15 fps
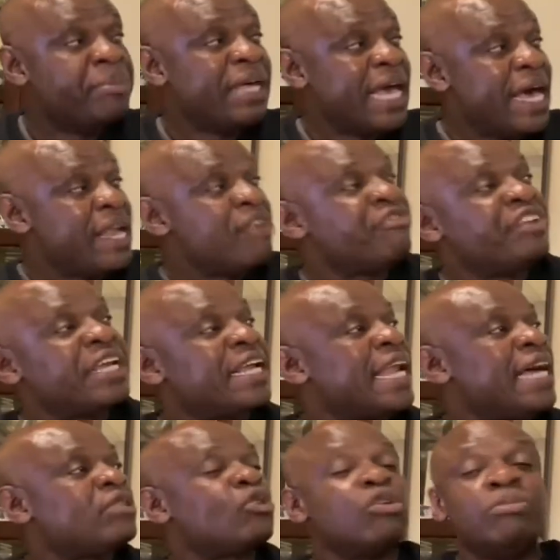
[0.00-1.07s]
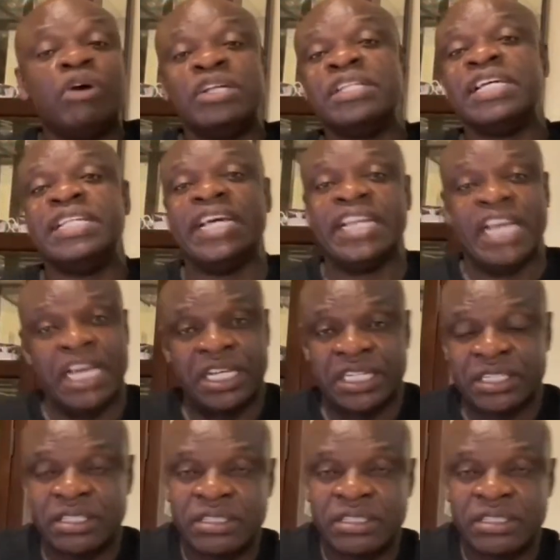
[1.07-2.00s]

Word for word: Mais en Afrique, là, tout le monde est derrière.